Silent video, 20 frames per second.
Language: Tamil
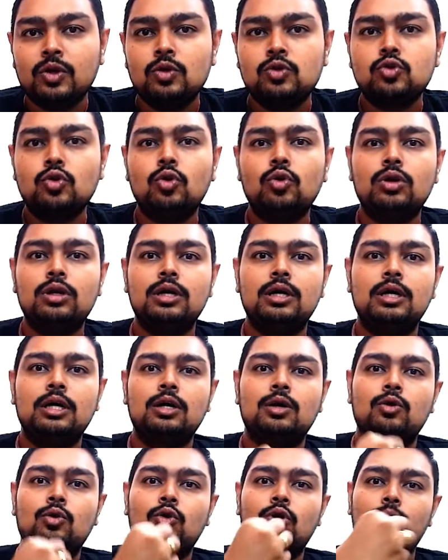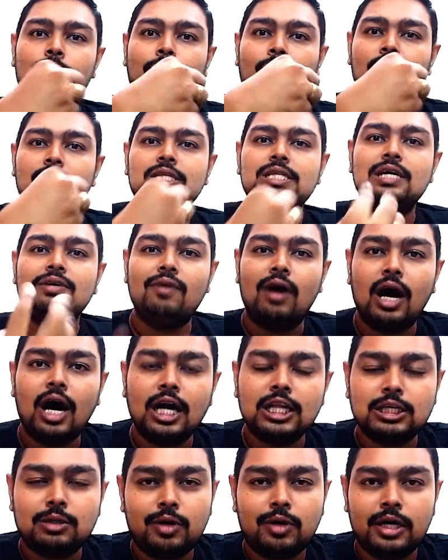ஸோ ஒரு ஒரு பாலிசியை
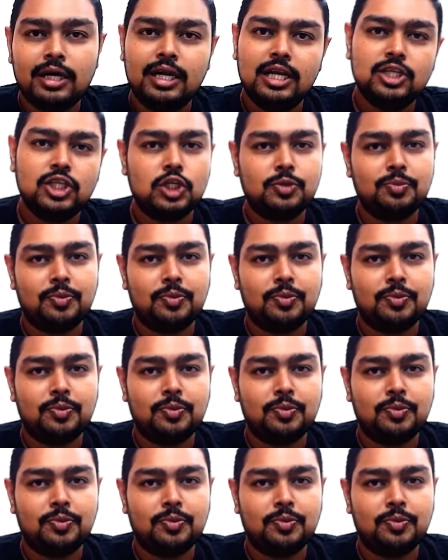வாங்குறதுக்கு முன்னாடி ரிசர்ச்